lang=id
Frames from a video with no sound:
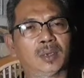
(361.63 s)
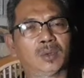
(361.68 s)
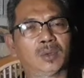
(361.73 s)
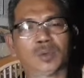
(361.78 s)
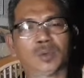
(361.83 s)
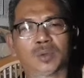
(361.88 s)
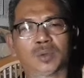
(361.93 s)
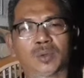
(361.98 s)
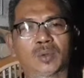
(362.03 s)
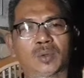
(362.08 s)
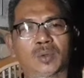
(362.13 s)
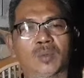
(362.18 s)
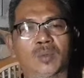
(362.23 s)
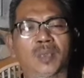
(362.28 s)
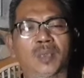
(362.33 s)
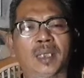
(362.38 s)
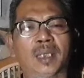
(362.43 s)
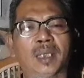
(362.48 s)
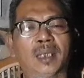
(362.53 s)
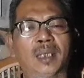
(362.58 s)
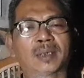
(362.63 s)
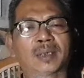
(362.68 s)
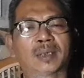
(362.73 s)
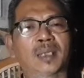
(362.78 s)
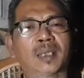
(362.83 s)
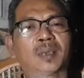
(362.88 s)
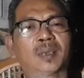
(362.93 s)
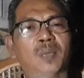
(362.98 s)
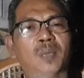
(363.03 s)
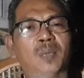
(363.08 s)
untuk
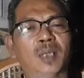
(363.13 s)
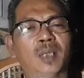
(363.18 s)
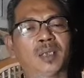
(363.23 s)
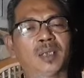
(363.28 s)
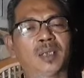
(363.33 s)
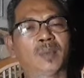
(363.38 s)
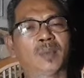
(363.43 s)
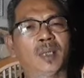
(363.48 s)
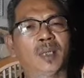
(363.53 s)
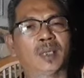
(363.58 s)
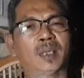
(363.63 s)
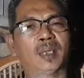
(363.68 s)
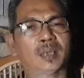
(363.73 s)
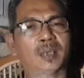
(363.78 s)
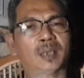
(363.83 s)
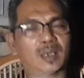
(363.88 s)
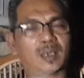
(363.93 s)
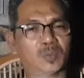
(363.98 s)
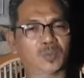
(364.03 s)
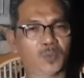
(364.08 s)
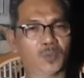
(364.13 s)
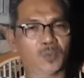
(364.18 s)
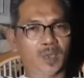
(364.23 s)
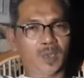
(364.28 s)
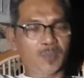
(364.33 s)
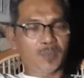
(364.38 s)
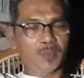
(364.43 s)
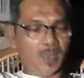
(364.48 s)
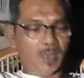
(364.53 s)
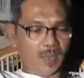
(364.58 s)
mengingatkan kembali kepada kita semua
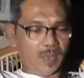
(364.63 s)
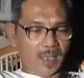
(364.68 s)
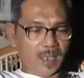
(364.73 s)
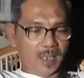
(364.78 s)
bahwa